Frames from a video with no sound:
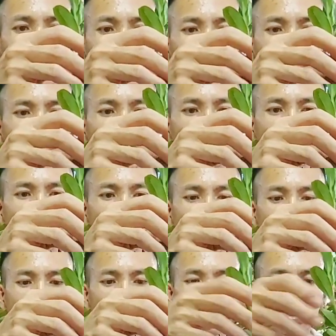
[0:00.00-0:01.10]
rồi thì làm nhẹ
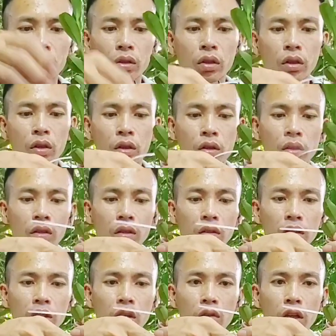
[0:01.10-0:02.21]
nhàng thôi.
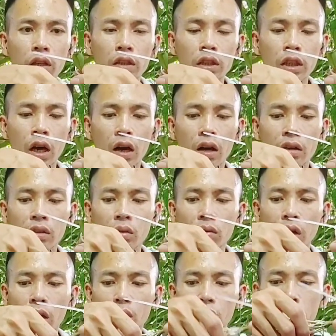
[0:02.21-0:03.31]
Nhiều người sợ lúc
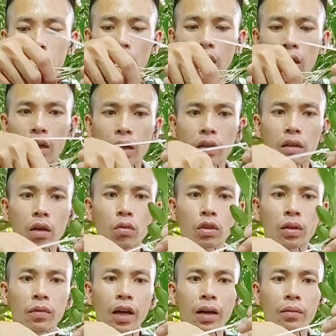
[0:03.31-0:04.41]
đầu sợ là không
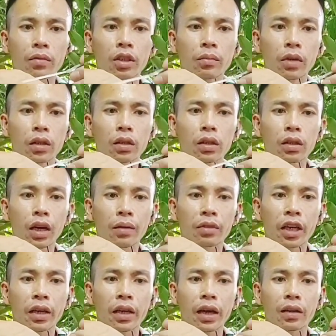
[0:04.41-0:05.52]
dám làm, nhưng mà cứ làm
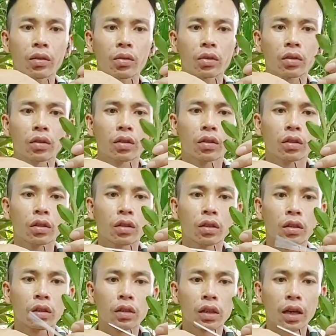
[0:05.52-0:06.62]
nhẹ nhàng thôi.
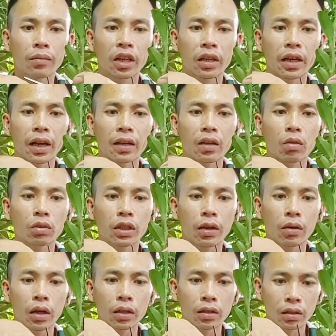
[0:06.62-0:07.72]
Làm nhẹ nhàng không sao
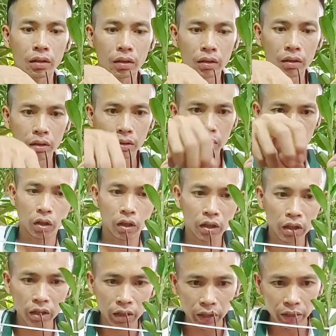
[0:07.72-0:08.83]
hết. Người
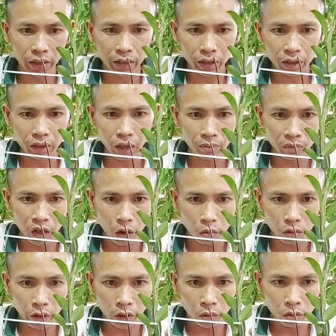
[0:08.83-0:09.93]
nhìn cái cái cái tầm gốc
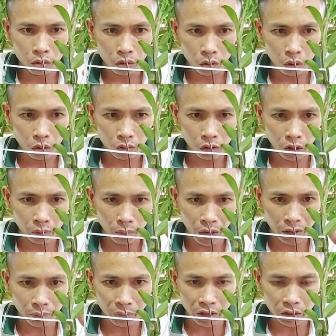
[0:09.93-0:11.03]
này không? Nó cũng ở bằng
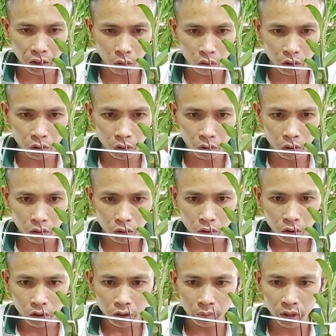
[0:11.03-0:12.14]
cái mặt chậu này thôi.
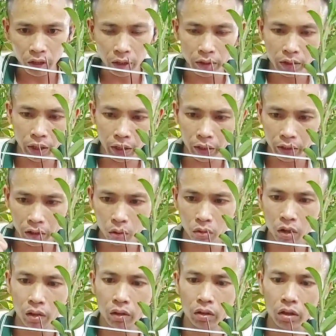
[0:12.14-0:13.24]
Nhưng mà cái rễ này chốc
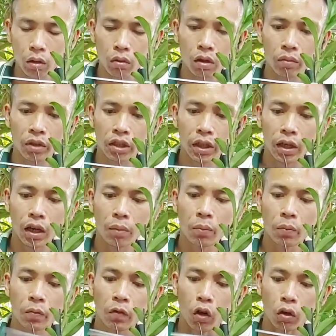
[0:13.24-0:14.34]
nữa chốc nữa mình sẽ lấp
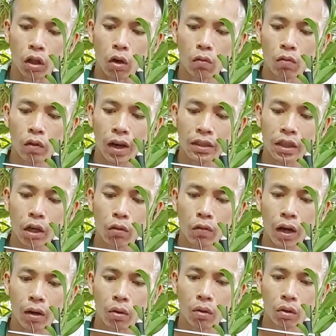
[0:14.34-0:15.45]
vỏ thông và rêu
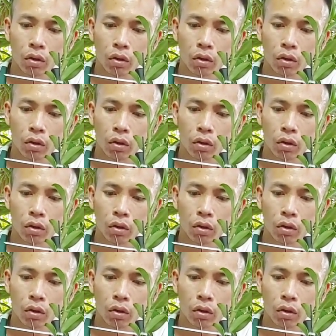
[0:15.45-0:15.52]
vào.